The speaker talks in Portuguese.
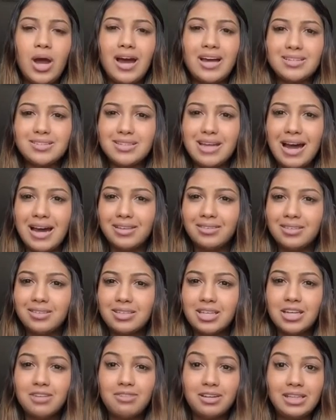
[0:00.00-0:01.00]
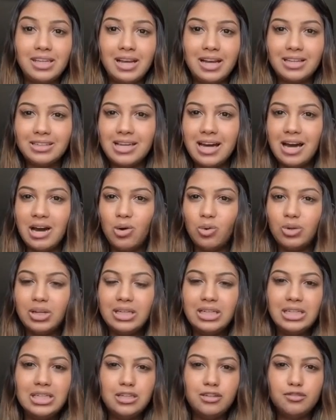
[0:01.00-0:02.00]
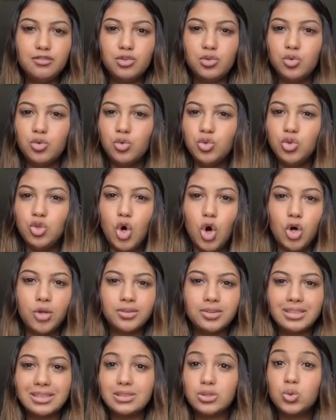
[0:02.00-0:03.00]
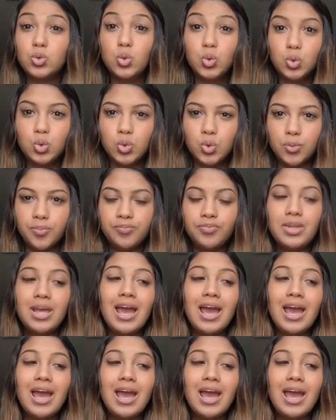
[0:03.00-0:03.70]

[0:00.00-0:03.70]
as datas, o que, que vai ter em cada aula, livro, nota, tudo.